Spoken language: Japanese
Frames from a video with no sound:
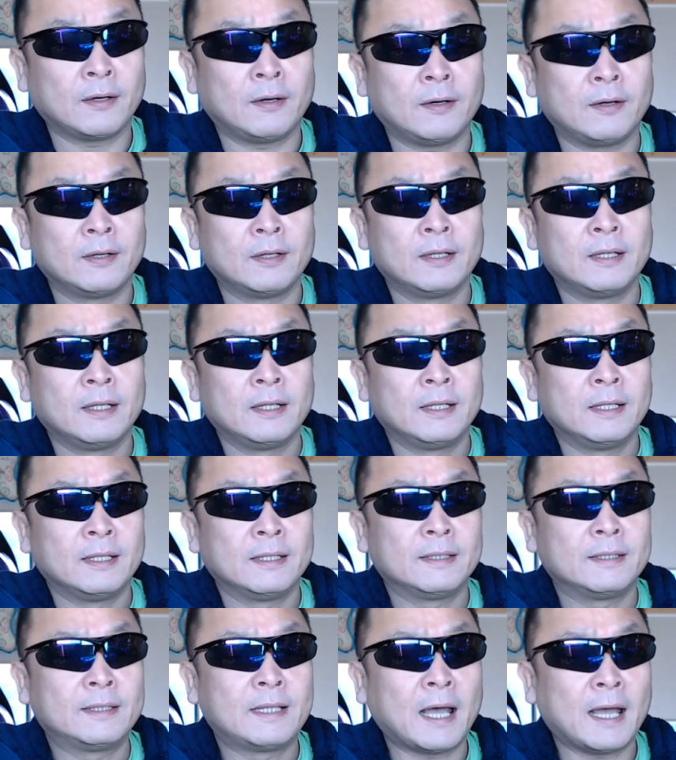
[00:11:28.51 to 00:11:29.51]
ど
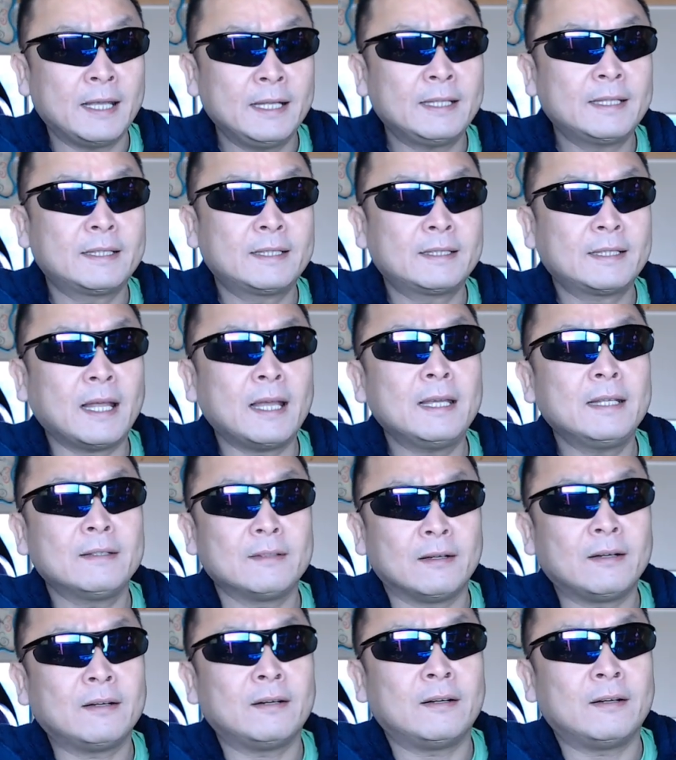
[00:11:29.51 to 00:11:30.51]
大体
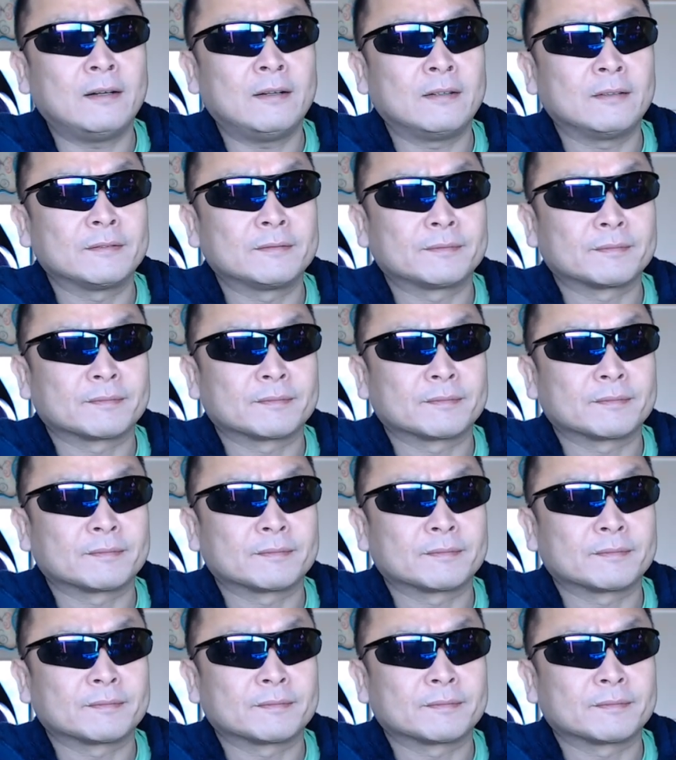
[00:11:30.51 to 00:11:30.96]
の